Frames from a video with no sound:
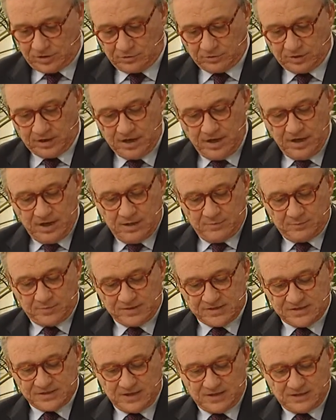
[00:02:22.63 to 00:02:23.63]
Allora,
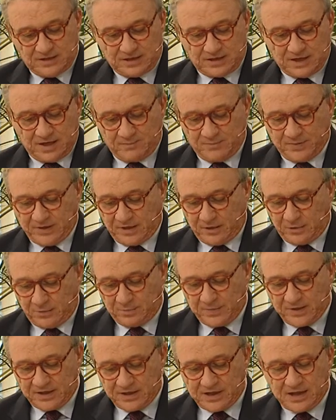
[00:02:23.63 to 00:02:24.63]
Presidente Chiamparino,
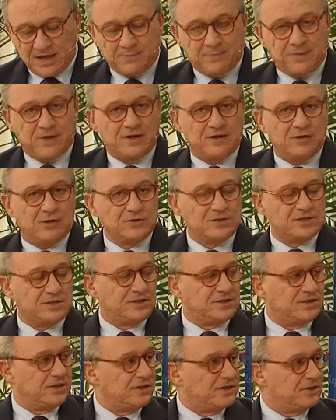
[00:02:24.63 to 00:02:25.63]
perché per i
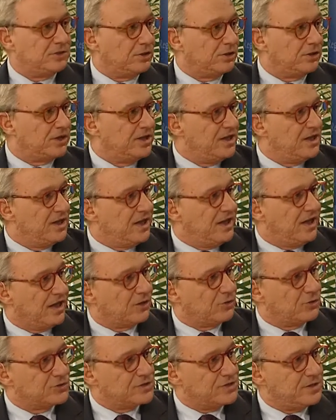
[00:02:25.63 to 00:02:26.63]
nostri territori
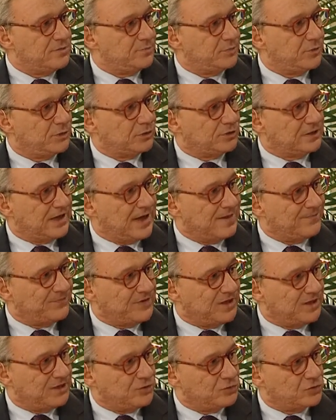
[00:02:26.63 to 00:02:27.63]
è così
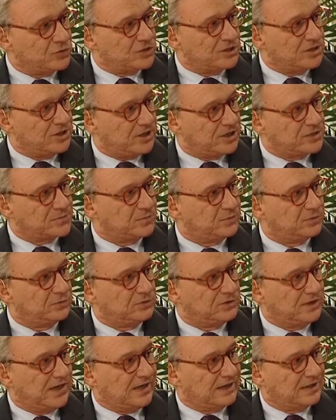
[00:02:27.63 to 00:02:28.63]
importante riuscire a
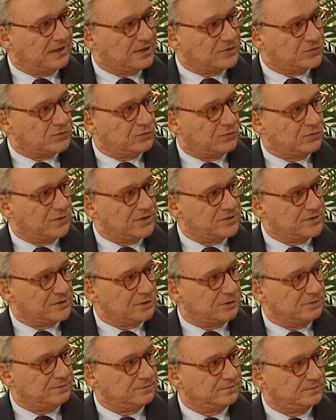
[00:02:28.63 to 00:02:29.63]
spuntarla su
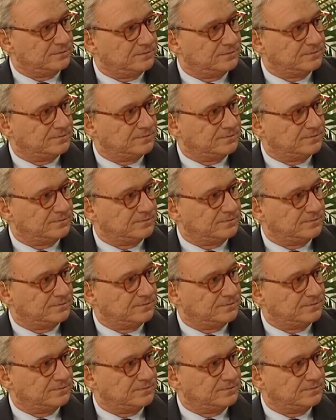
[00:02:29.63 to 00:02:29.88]
questo?